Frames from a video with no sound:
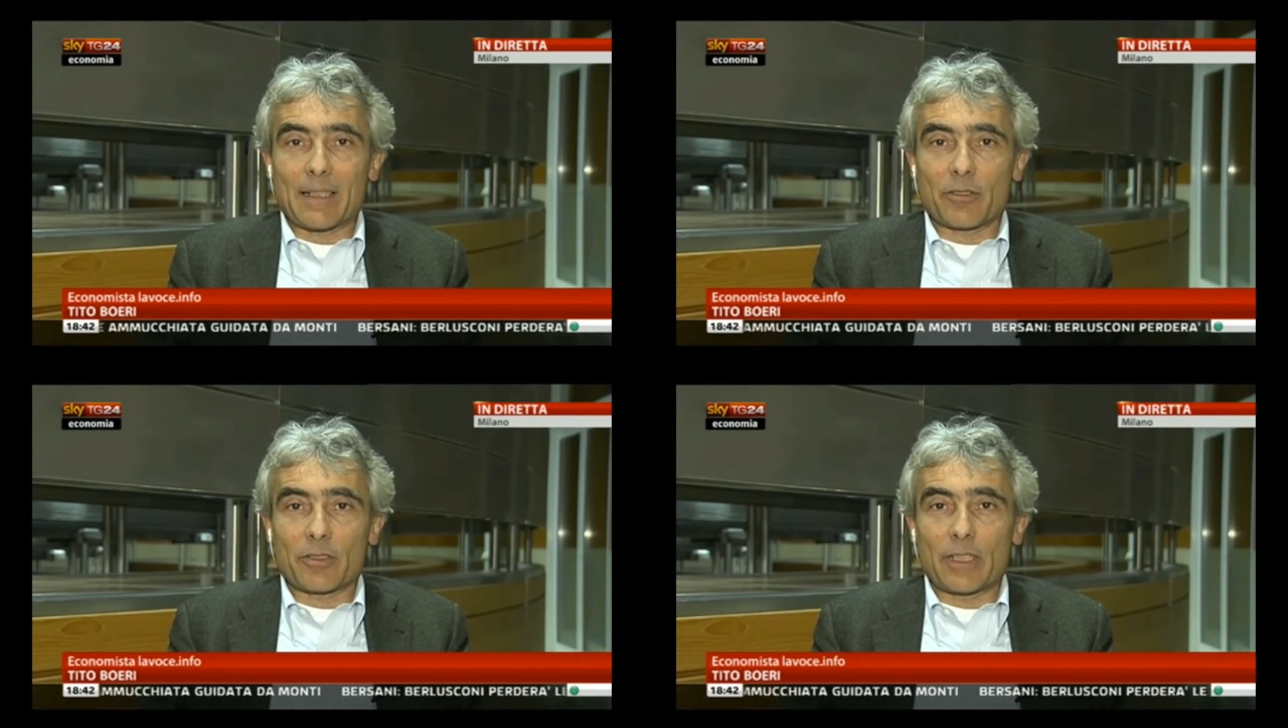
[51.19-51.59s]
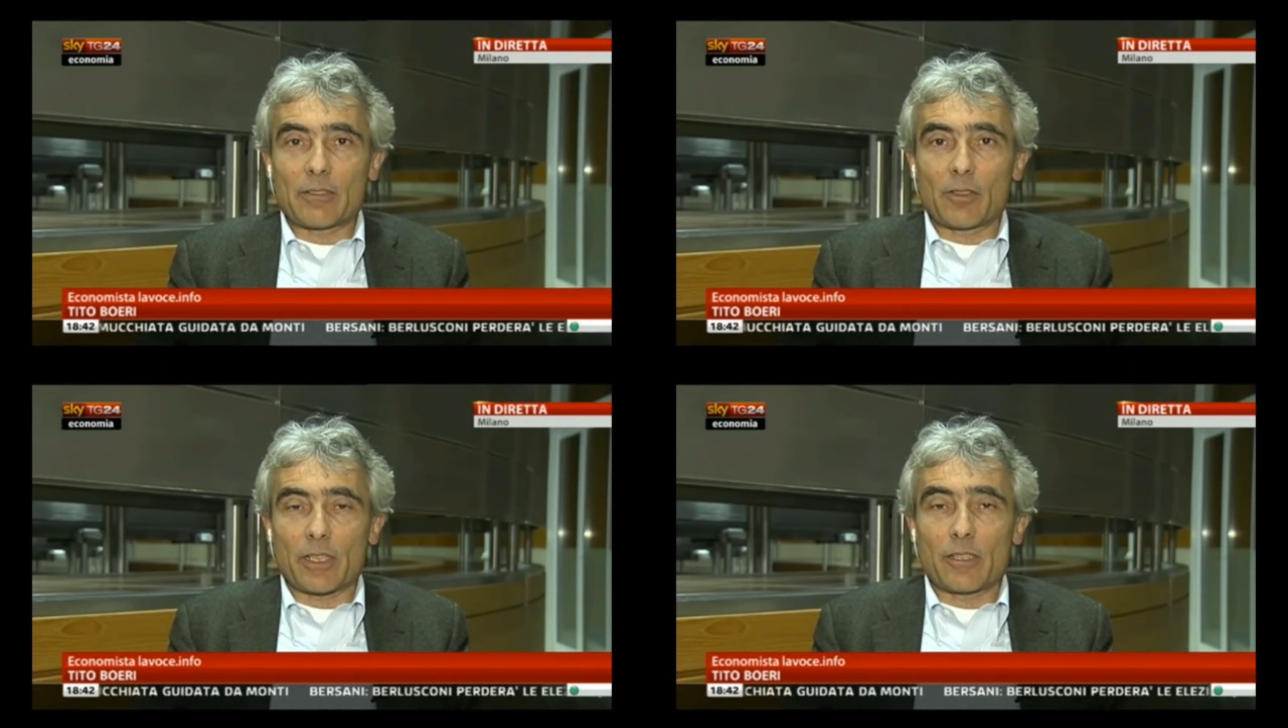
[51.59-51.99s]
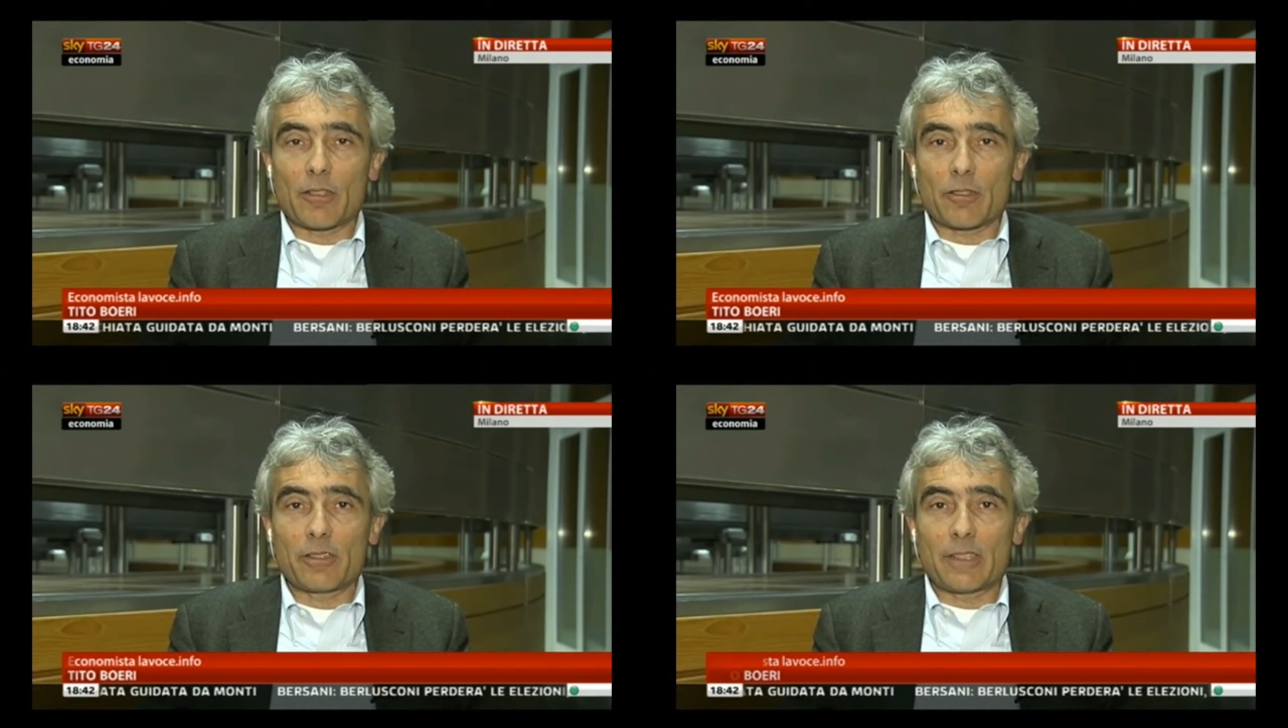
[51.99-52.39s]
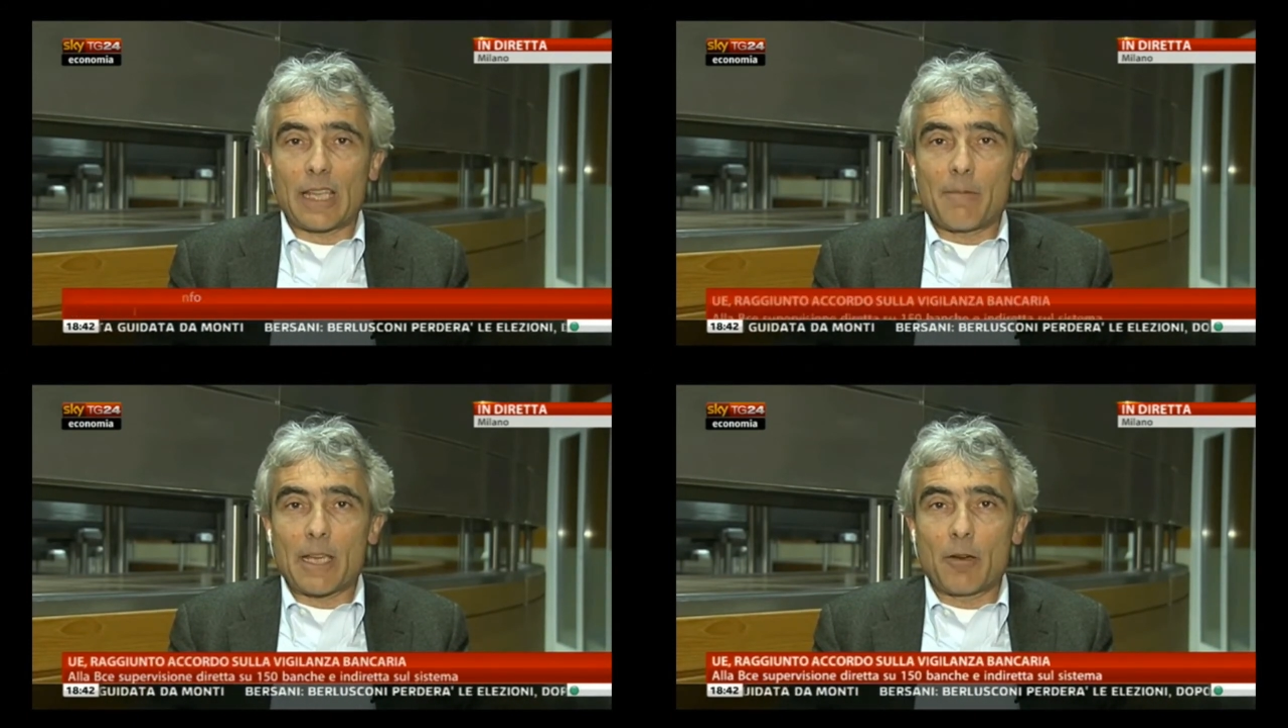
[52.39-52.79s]
eh, cosiddetto a rischio
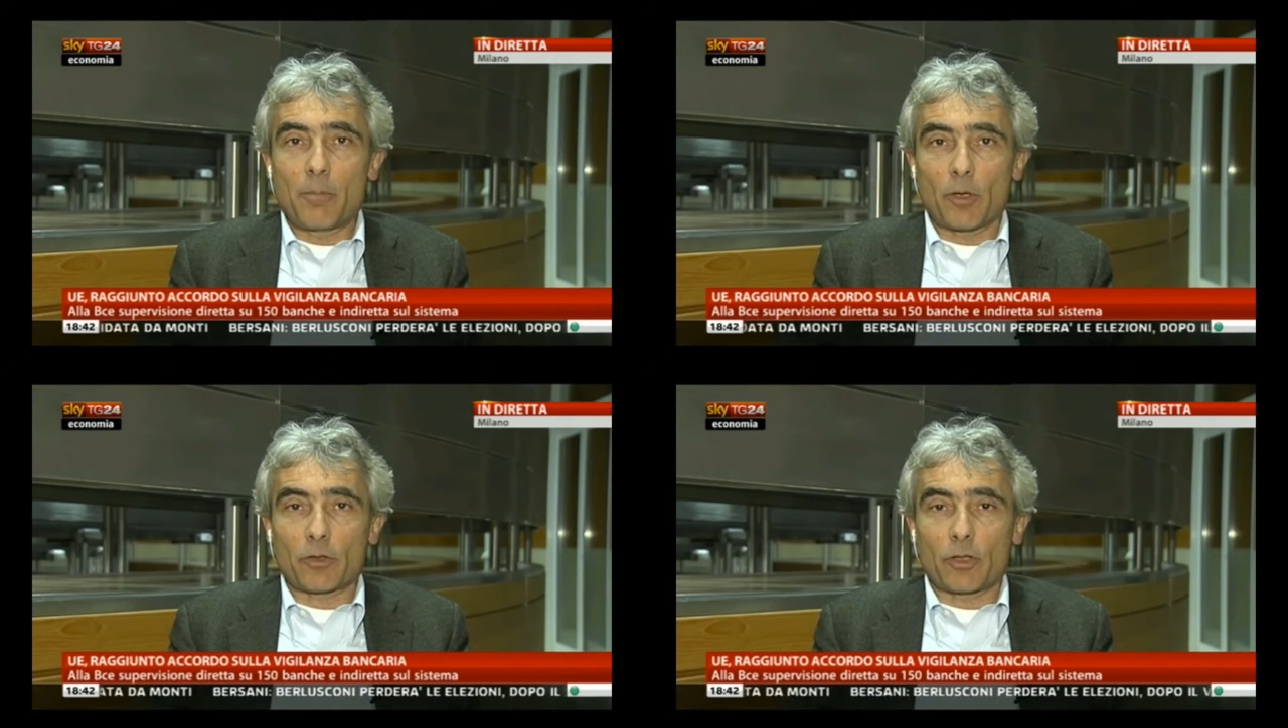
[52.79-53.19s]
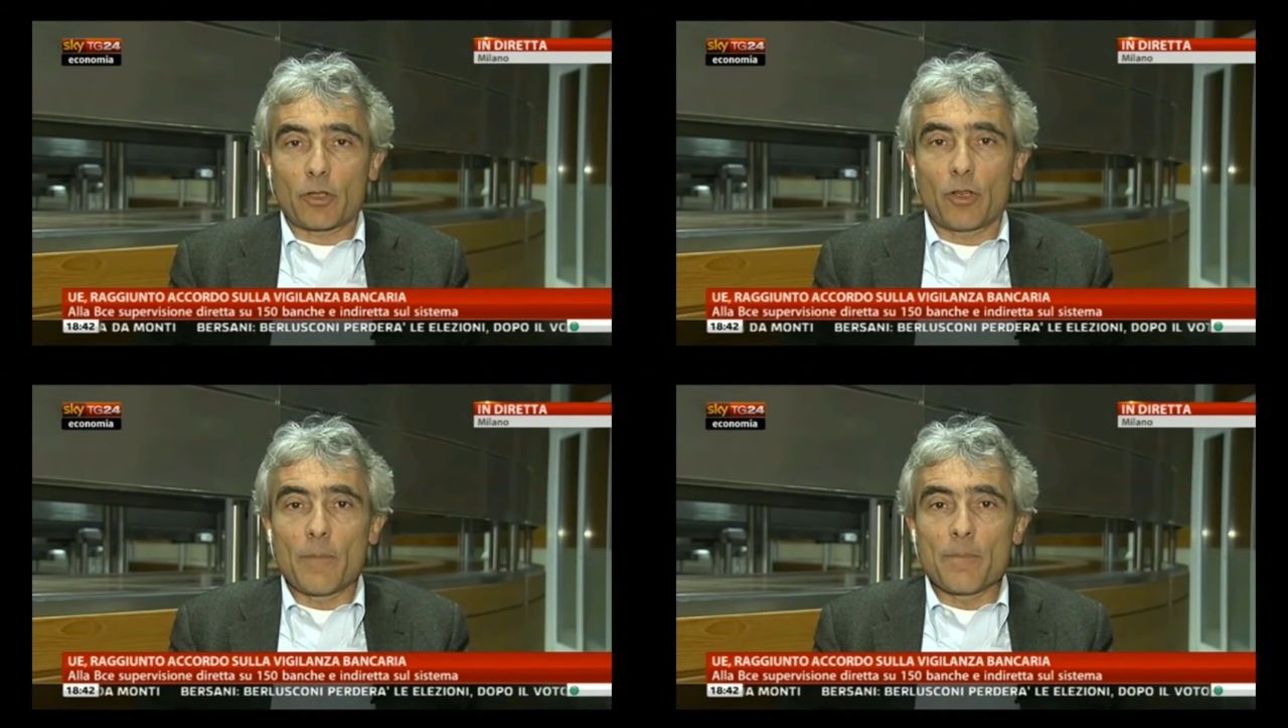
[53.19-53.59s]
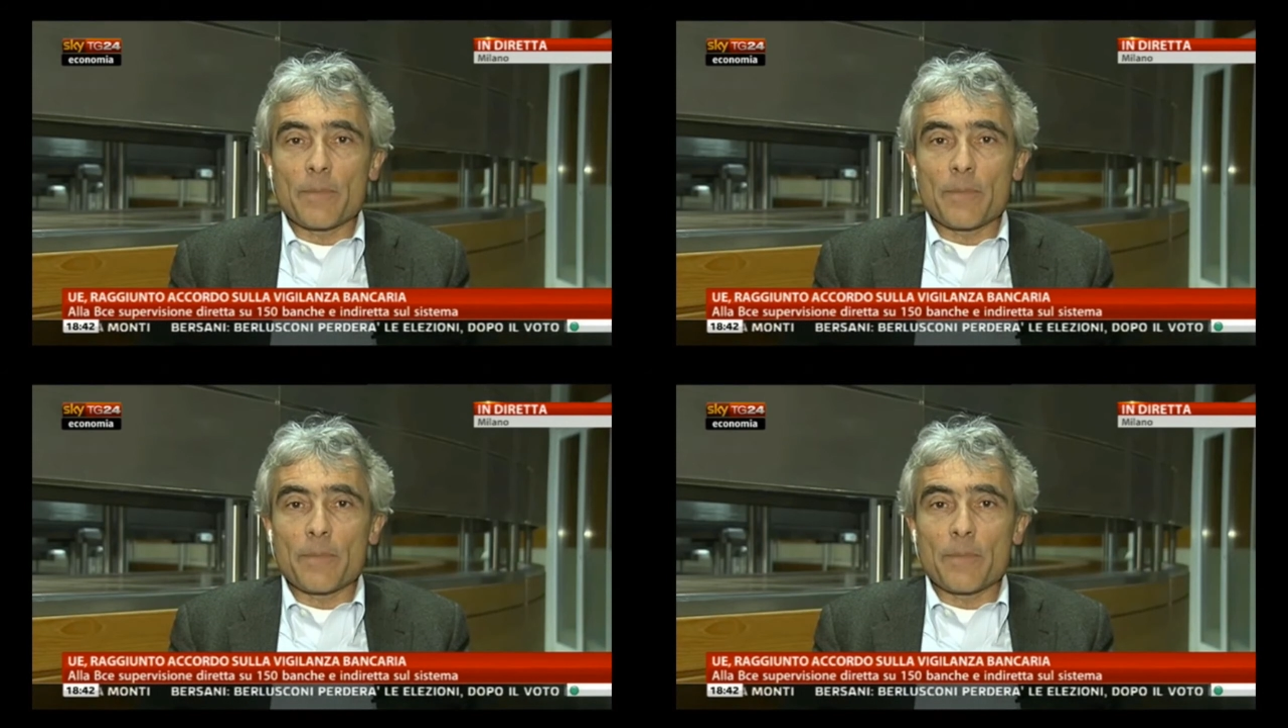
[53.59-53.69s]
sistemico, possono